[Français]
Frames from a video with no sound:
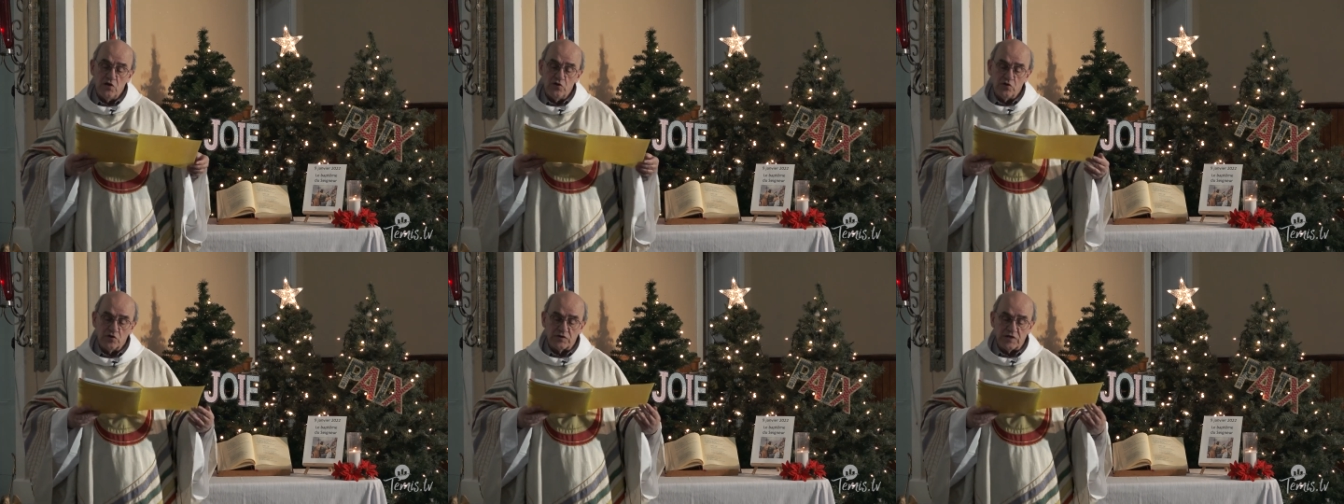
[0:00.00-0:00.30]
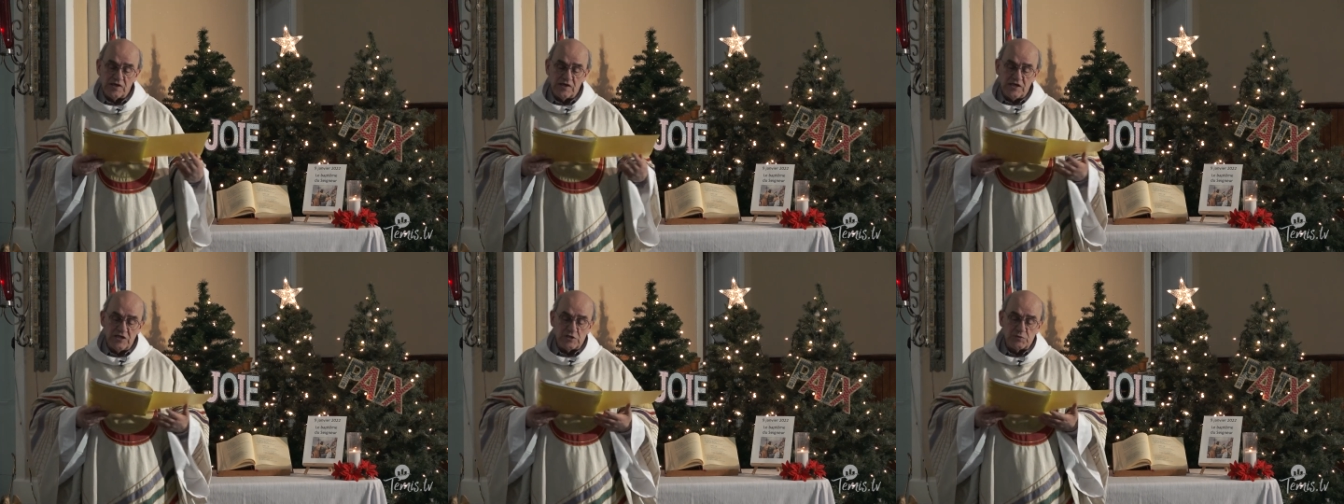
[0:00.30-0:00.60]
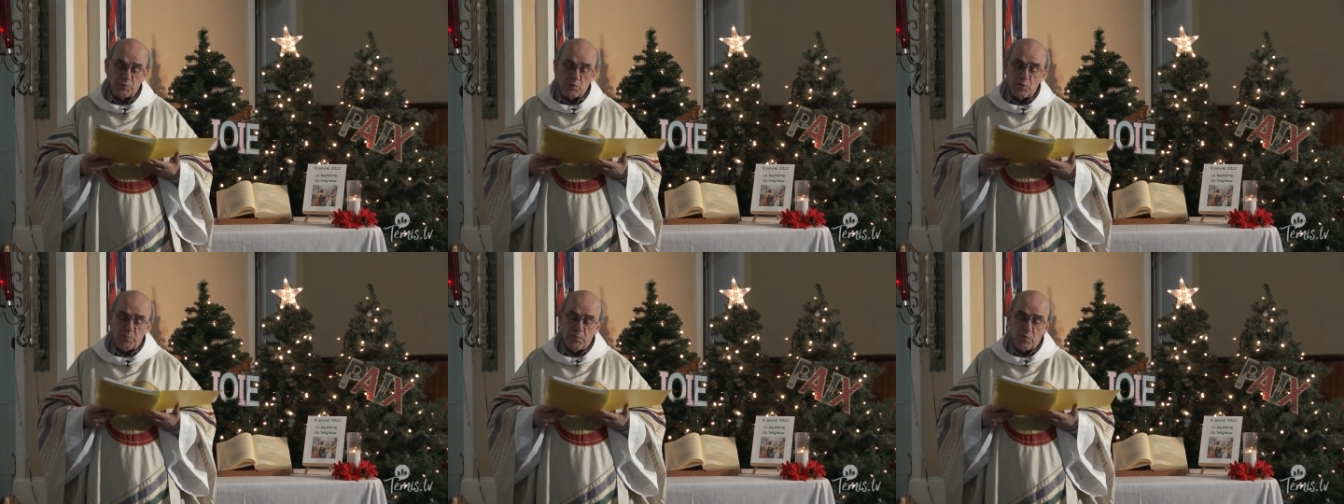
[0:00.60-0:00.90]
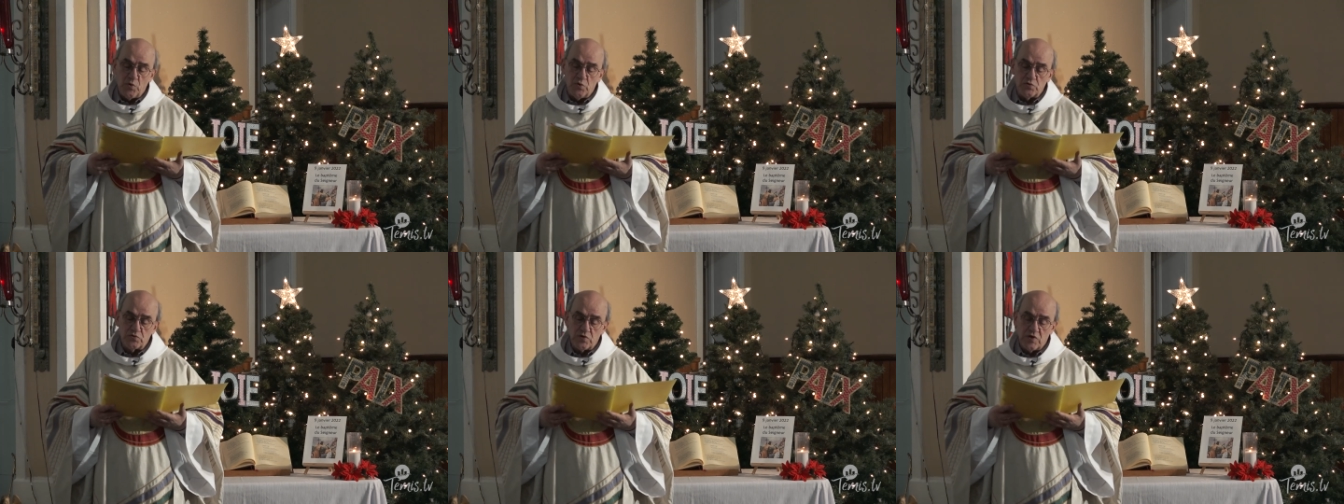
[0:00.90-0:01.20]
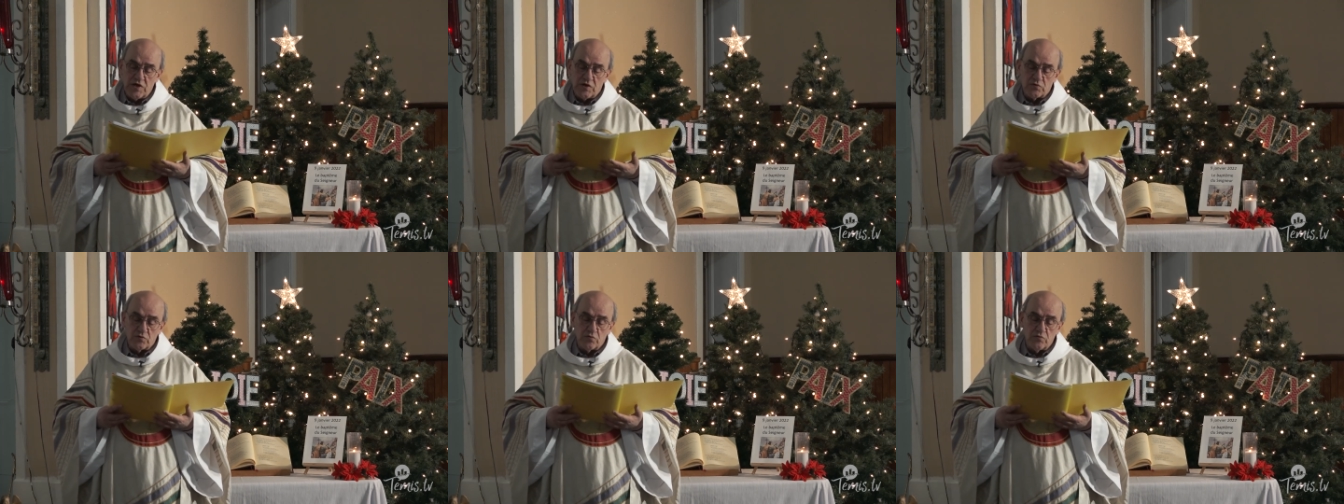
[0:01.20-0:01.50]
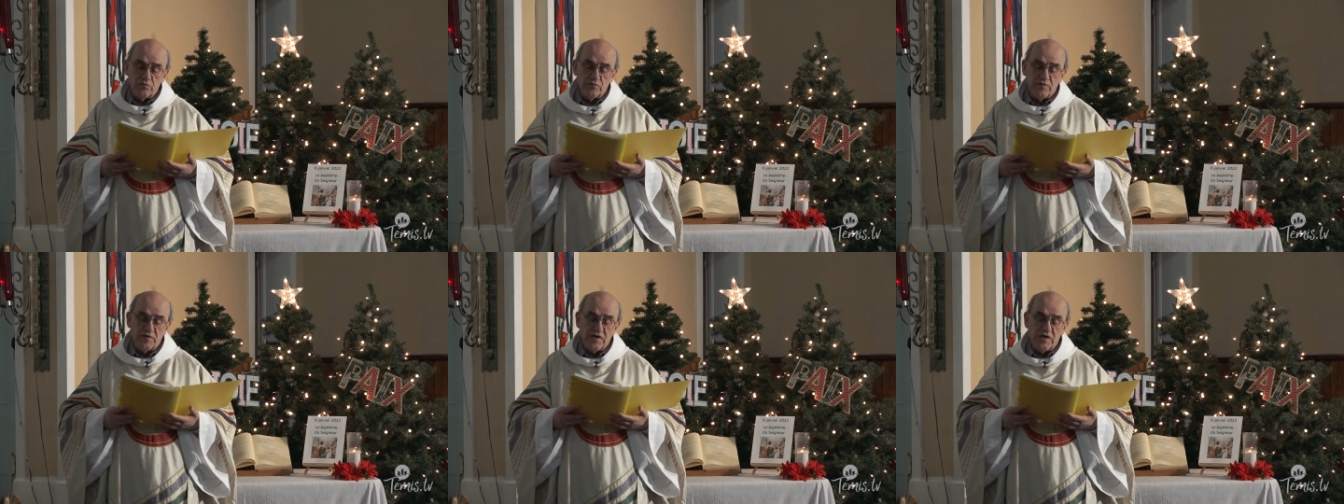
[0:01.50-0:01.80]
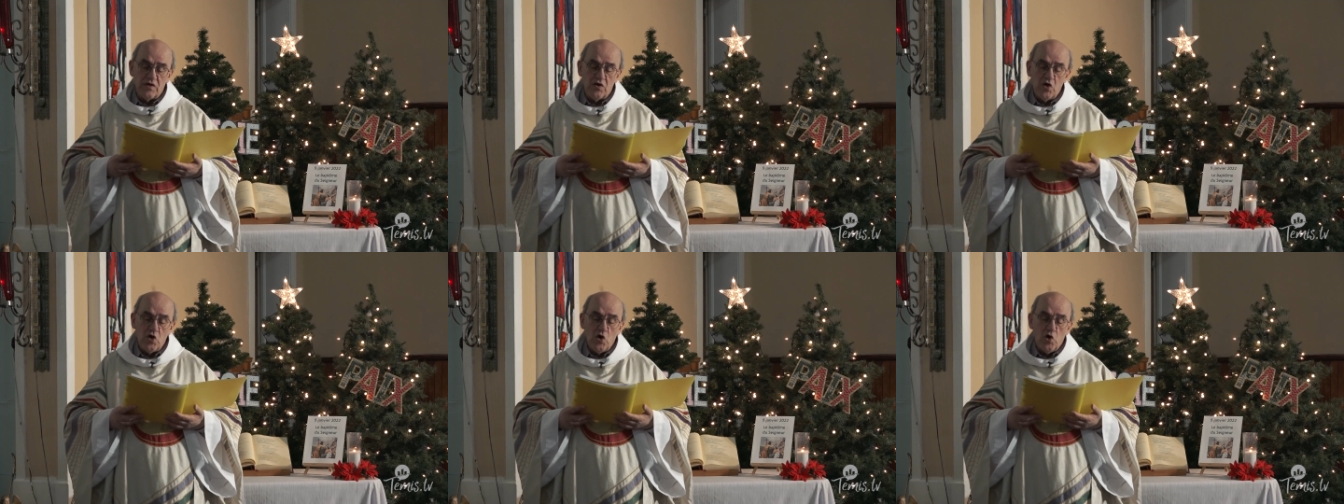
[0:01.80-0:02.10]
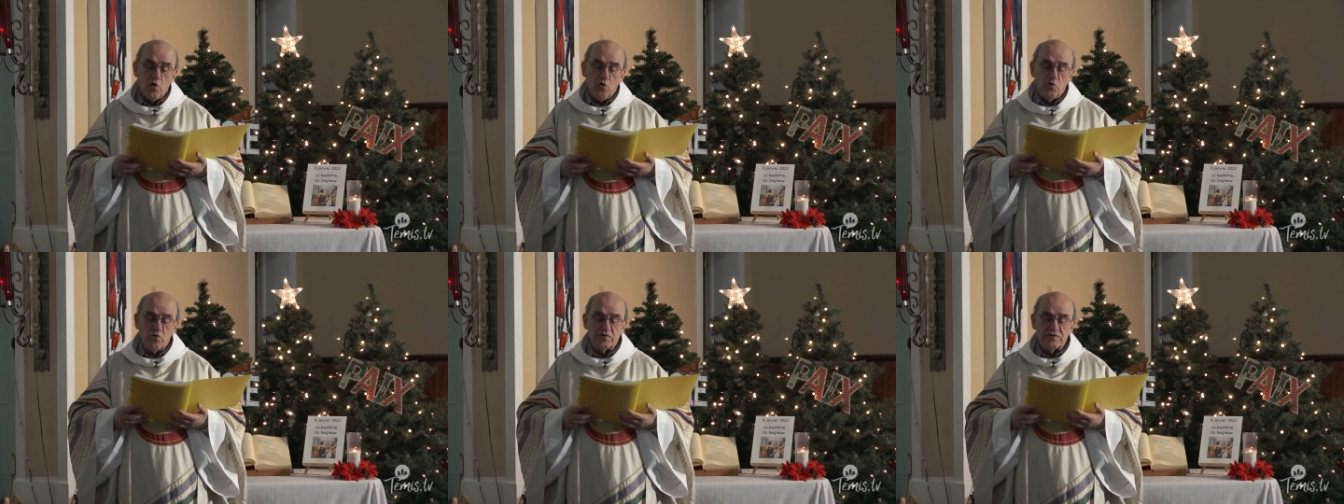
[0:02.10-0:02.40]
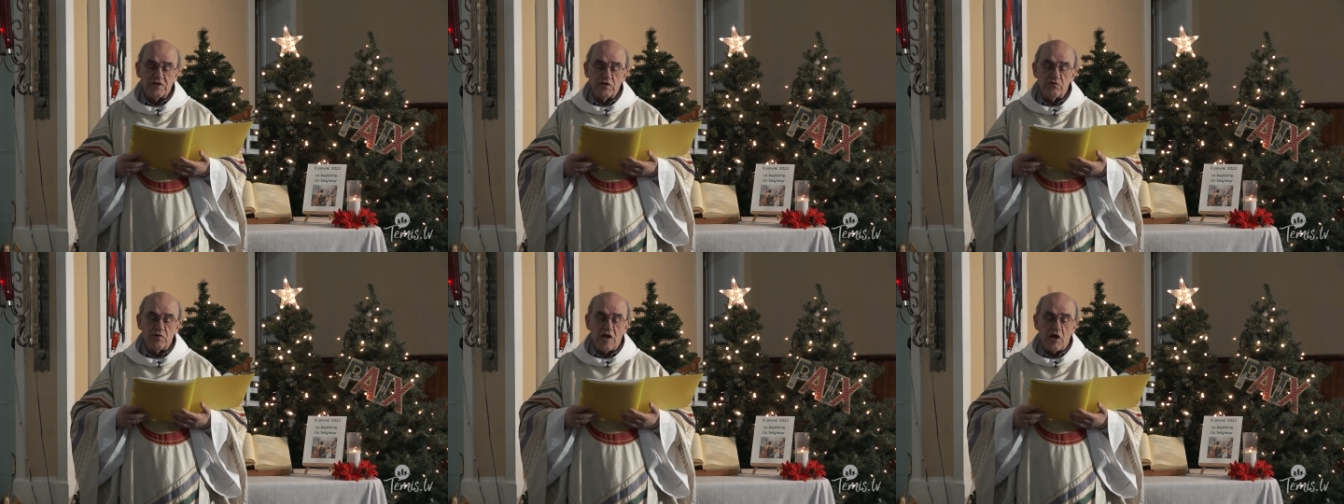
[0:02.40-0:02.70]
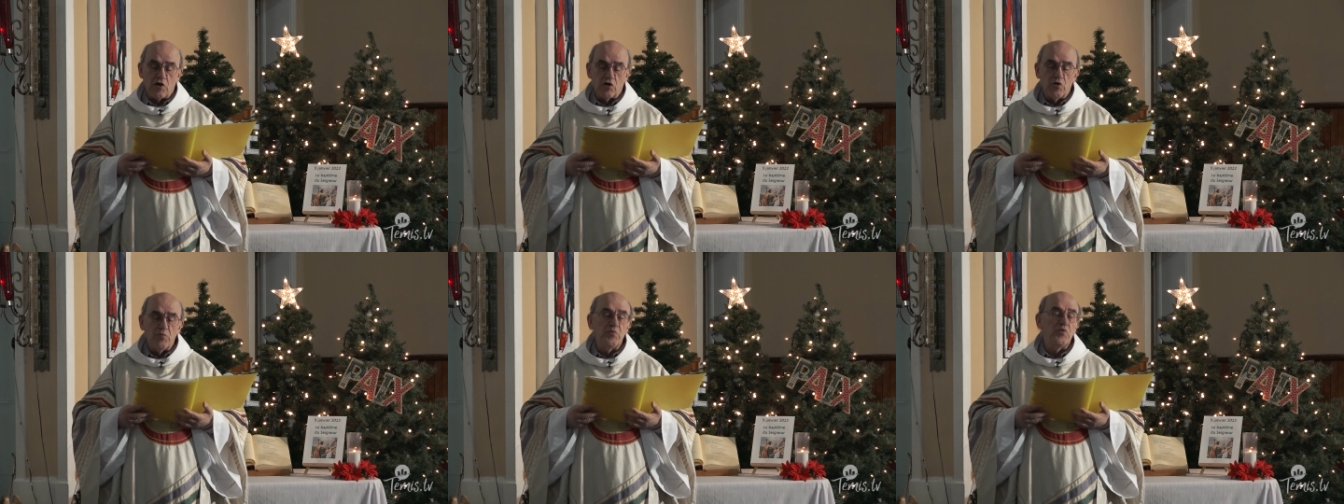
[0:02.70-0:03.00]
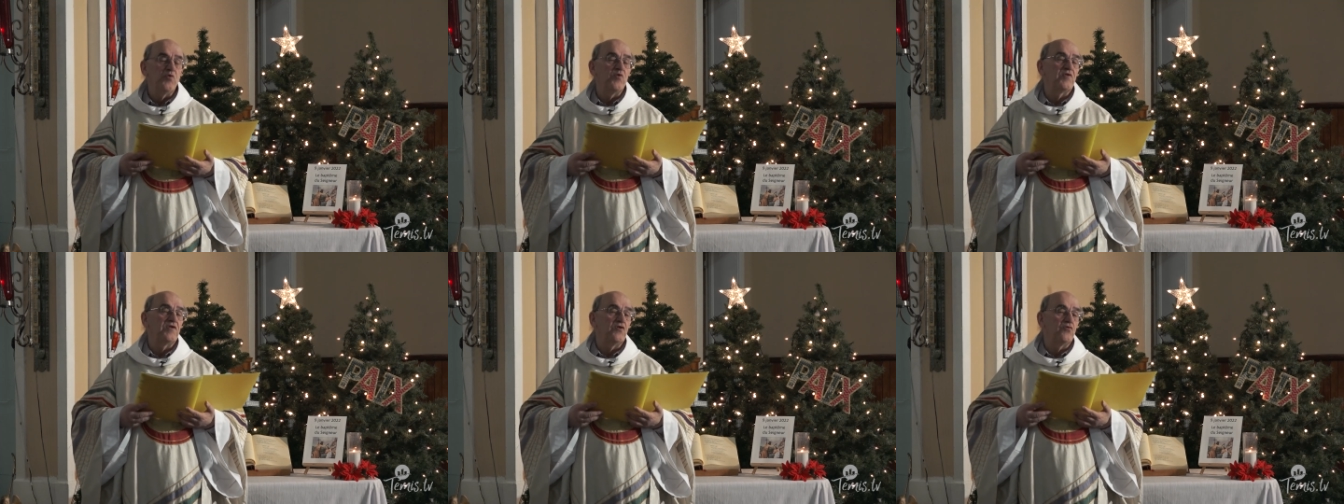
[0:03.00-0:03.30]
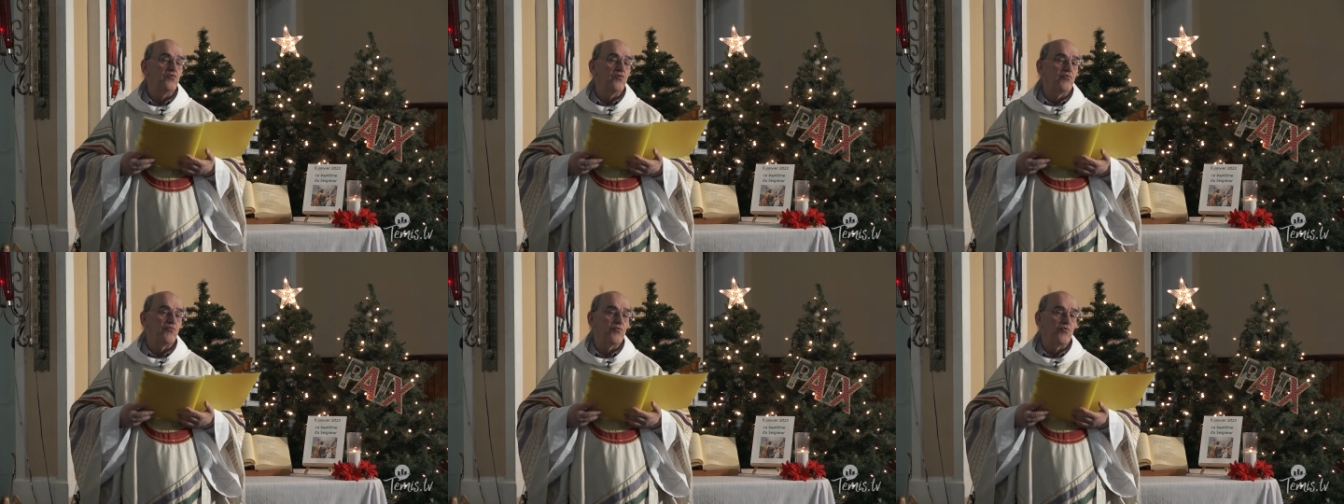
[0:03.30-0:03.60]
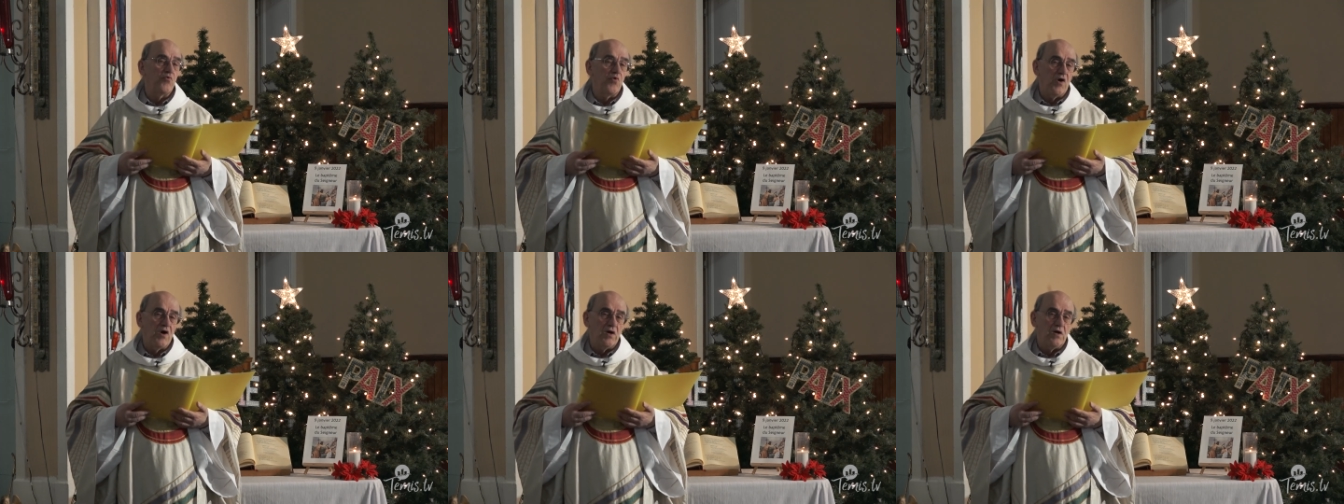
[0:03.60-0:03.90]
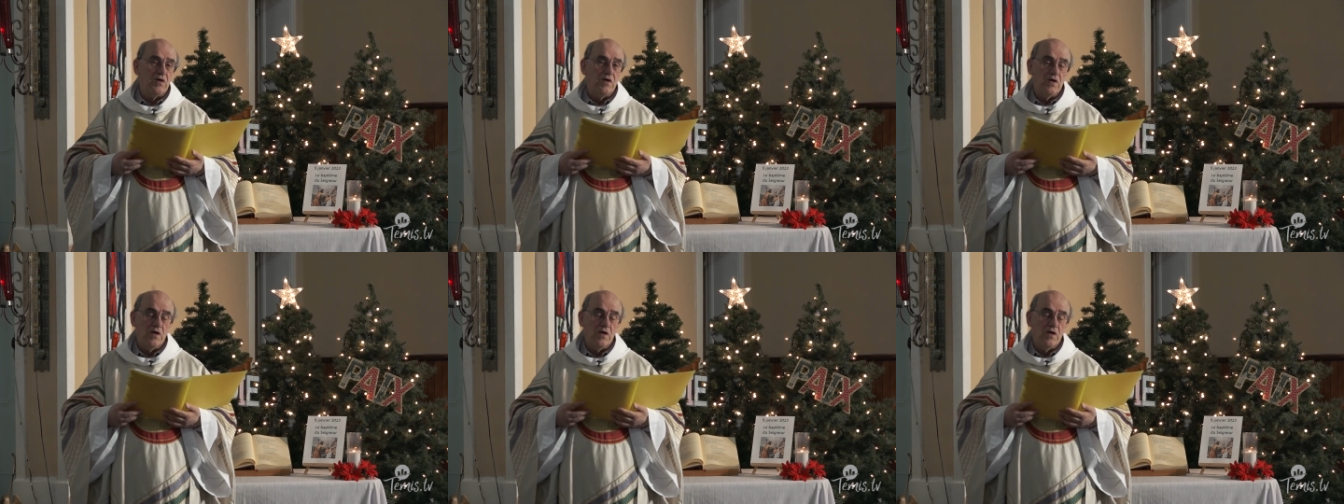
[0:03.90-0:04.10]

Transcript: Notre Église propose de la trouver au sein de la communauté de foi,